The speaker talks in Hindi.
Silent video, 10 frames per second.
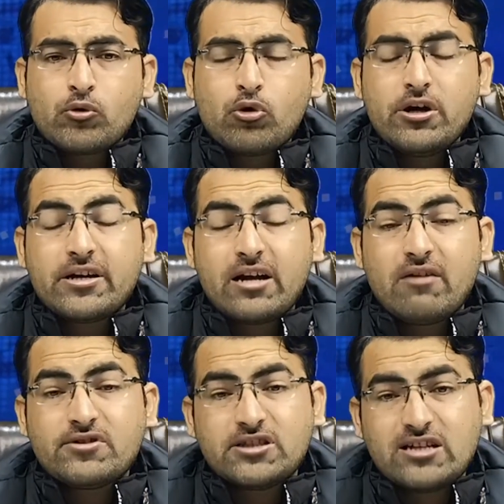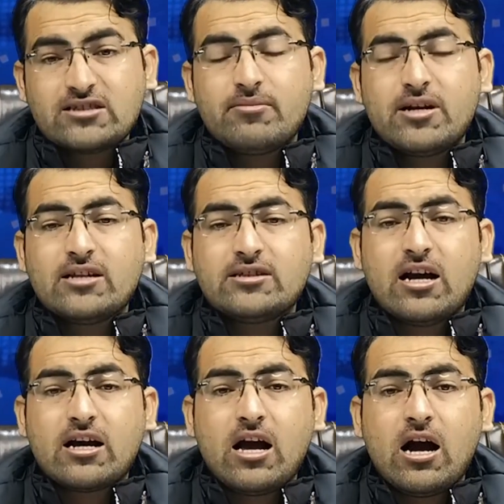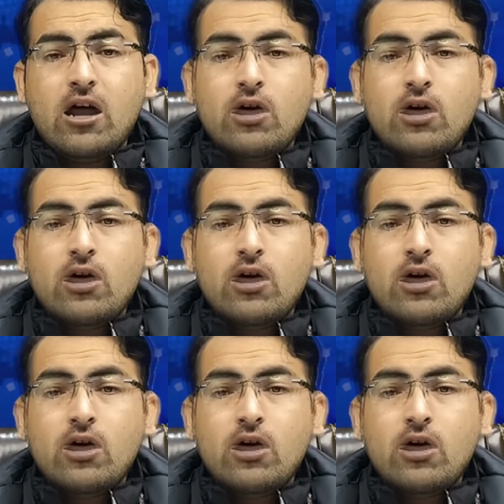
कोई निगरान वजी अजम बना दिया गया